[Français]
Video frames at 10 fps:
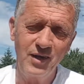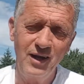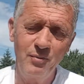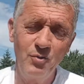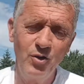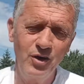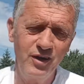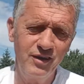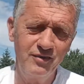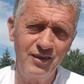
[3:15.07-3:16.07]
la, mort
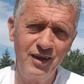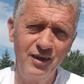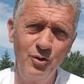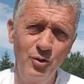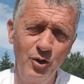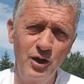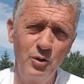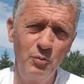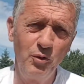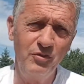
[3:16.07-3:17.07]
est très
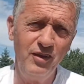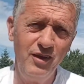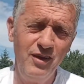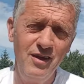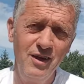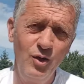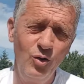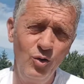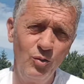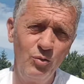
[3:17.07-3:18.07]
réglementée,
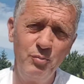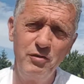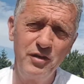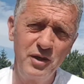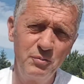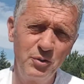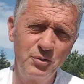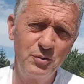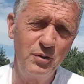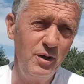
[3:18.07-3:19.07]
on ne peut pas faire
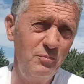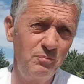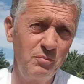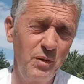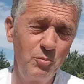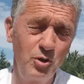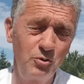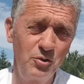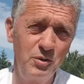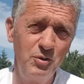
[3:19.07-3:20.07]
n'importe quoi, même
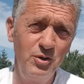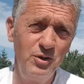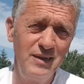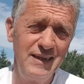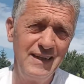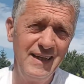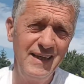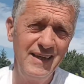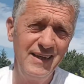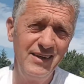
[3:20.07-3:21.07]
quand on est mort.
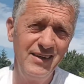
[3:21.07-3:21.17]
et